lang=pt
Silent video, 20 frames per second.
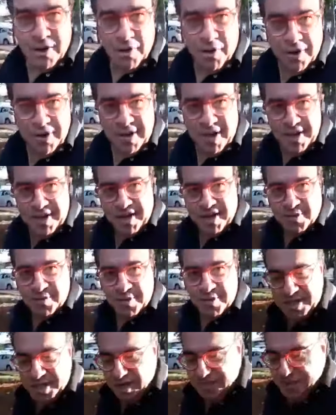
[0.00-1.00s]
Ontem
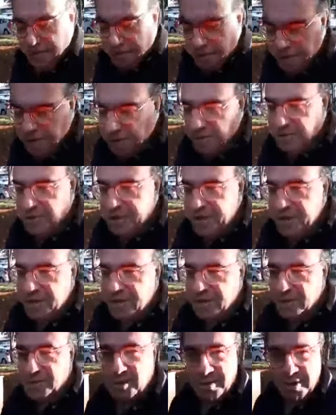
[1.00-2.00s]
transmiti a vitória do
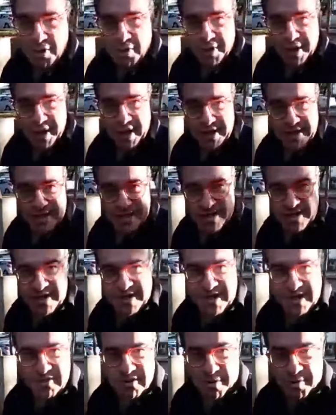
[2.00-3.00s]
Corinthians sobre o
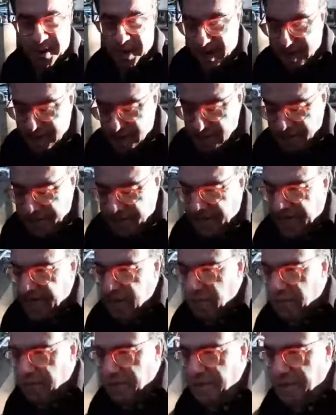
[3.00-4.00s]
Oeste no aplicativo da
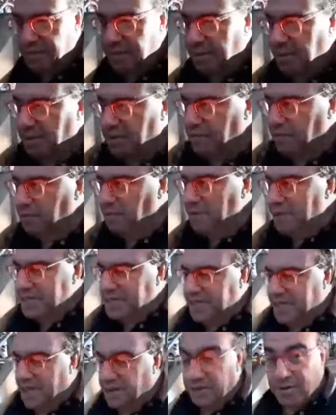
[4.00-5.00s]
Rádio Futebol 1 a
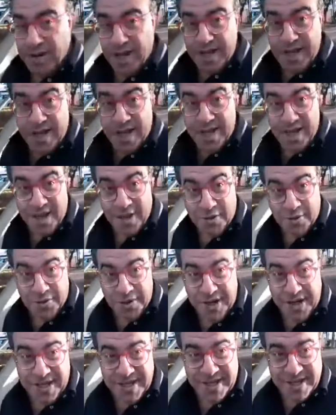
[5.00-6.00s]
0, lá da Arena
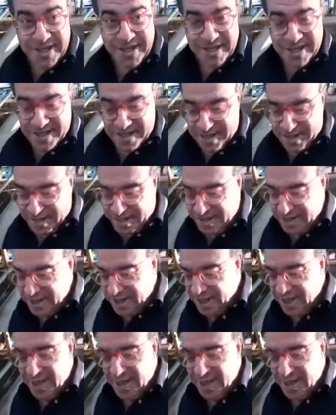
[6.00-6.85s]
Corinthians.